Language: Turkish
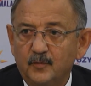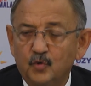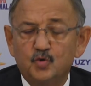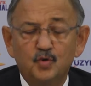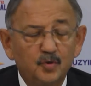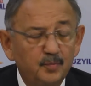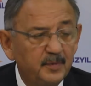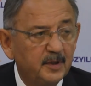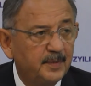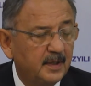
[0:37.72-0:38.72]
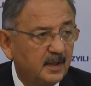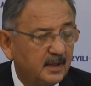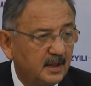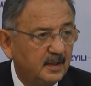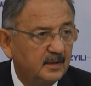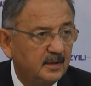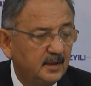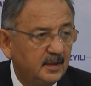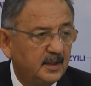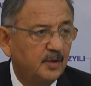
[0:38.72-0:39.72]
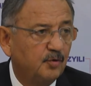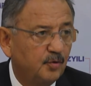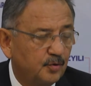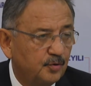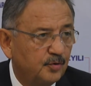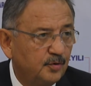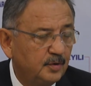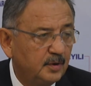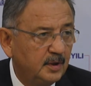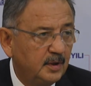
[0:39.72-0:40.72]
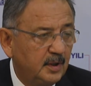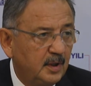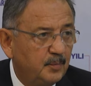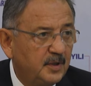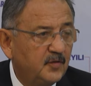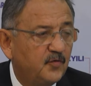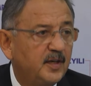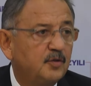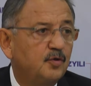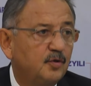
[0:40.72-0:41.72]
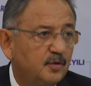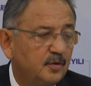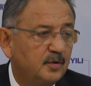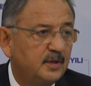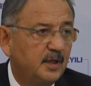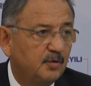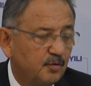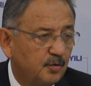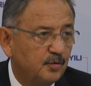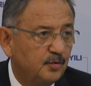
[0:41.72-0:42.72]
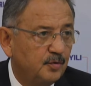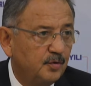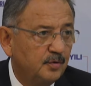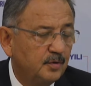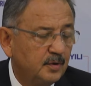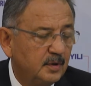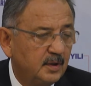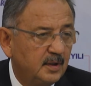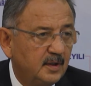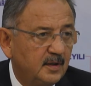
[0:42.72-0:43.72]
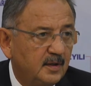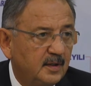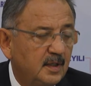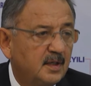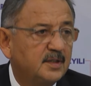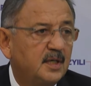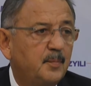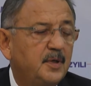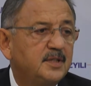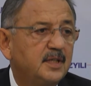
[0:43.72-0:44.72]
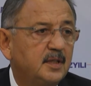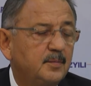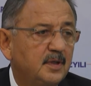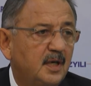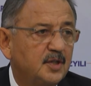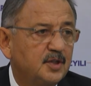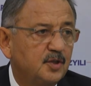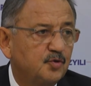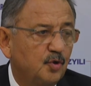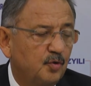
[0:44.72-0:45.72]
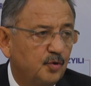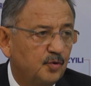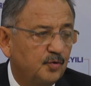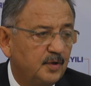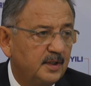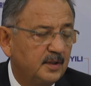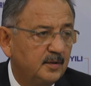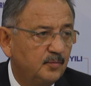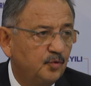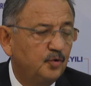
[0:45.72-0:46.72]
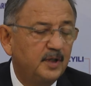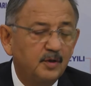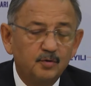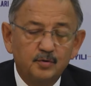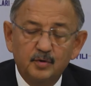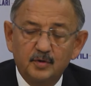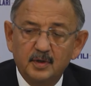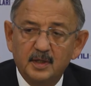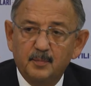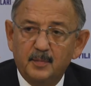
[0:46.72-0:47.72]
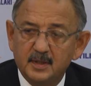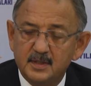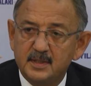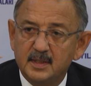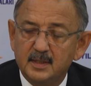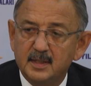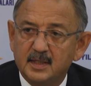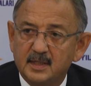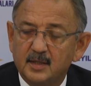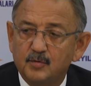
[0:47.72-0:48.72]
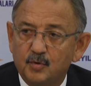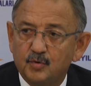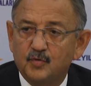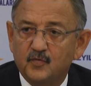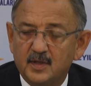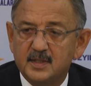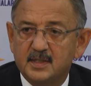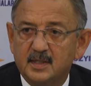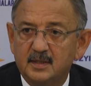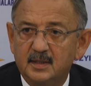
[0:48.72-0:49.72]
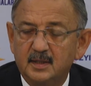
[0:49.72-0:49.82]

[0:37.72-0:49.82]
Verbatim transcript: Düşünün bir PKK terör örgütü, bir FETÖ terör örgütü, DHKPC gibi aşırı sol örgütler, bu ülkeye kötülük etmek isteyen ne kadar örgüt varsa